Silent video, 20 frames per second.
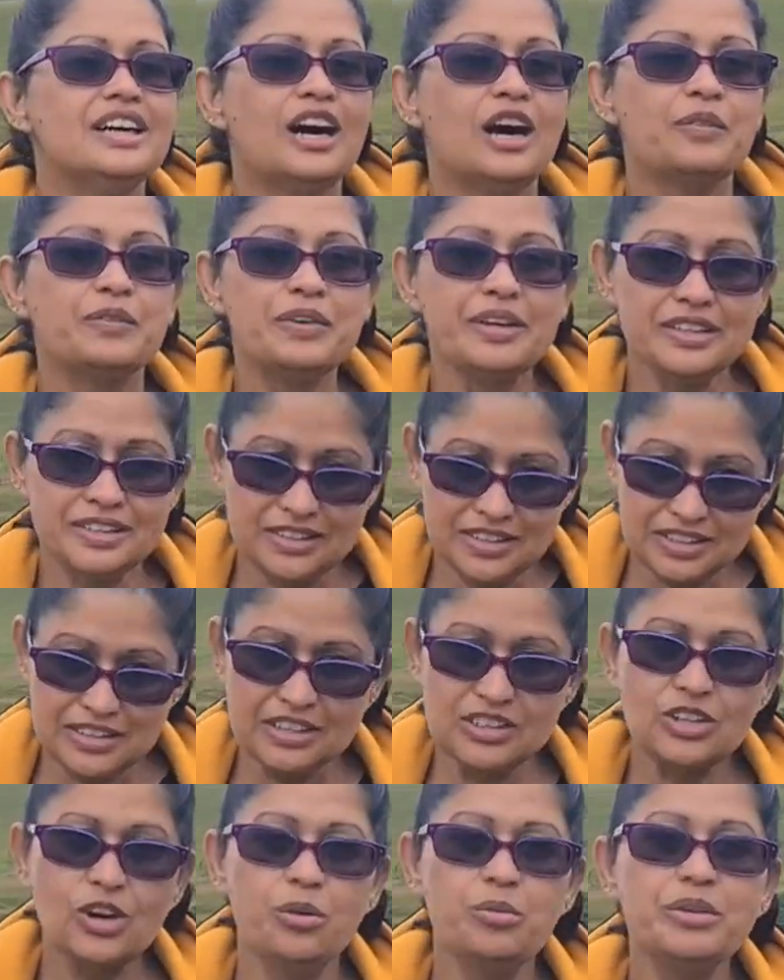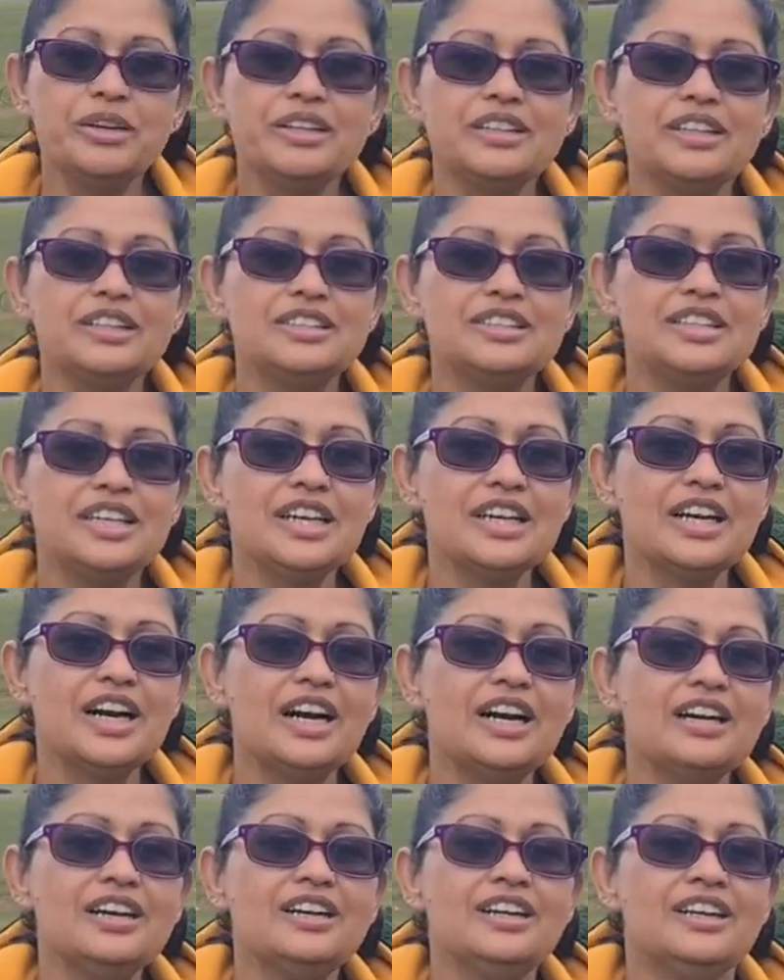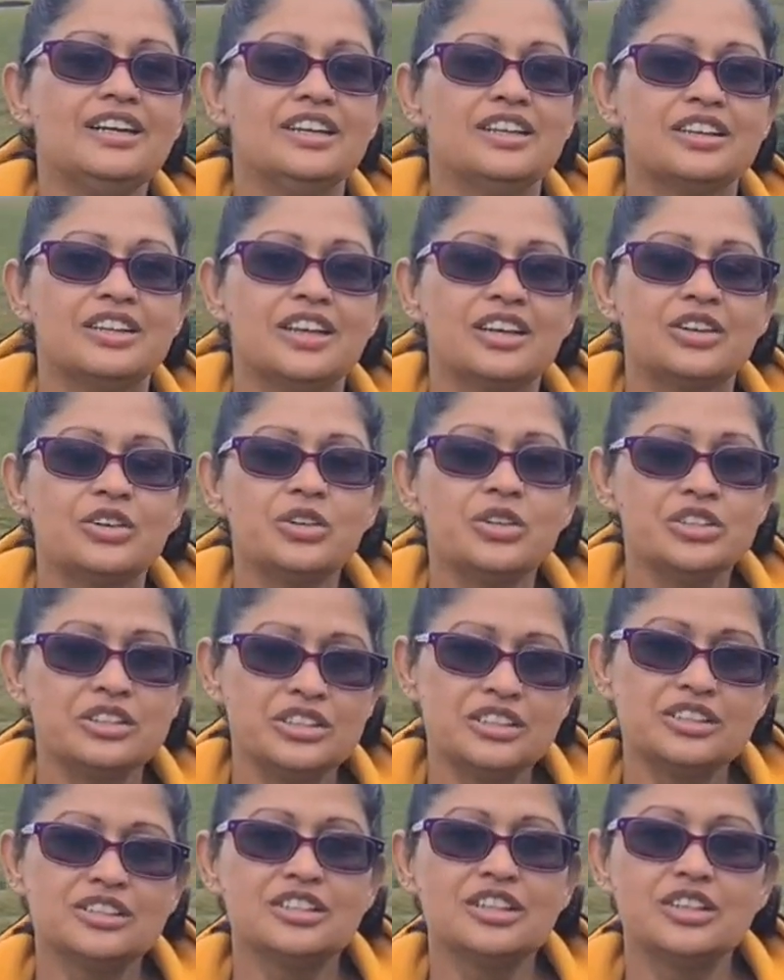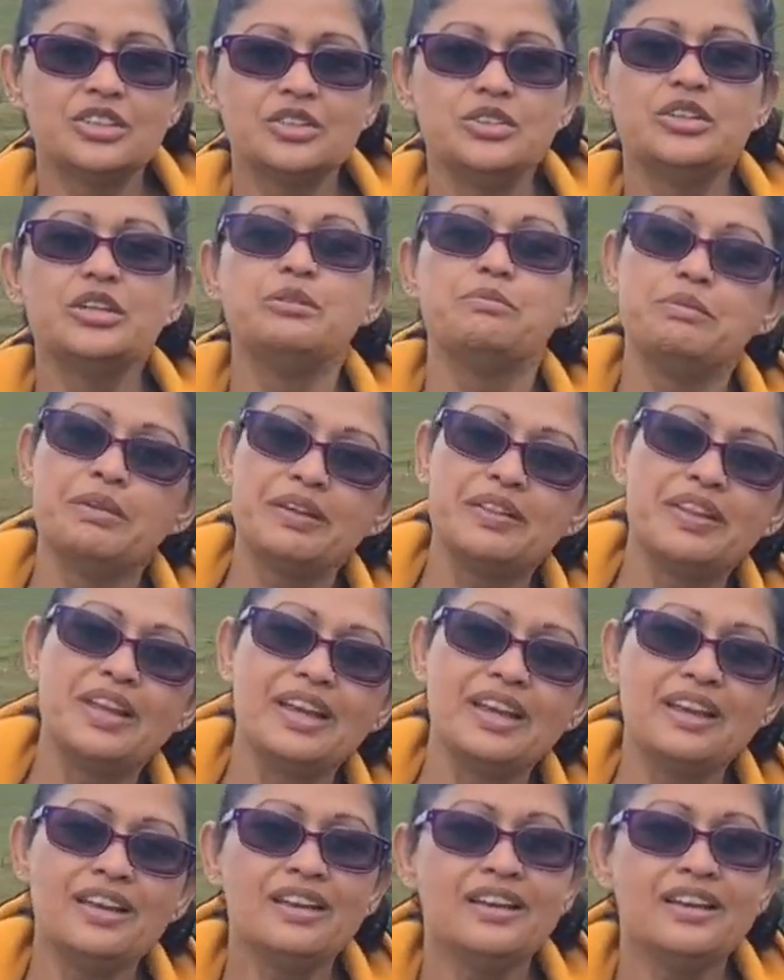अपने अच्छे अच्छे कमेंट दीजिएगा कि कोशिश करूँ हिम्मत दे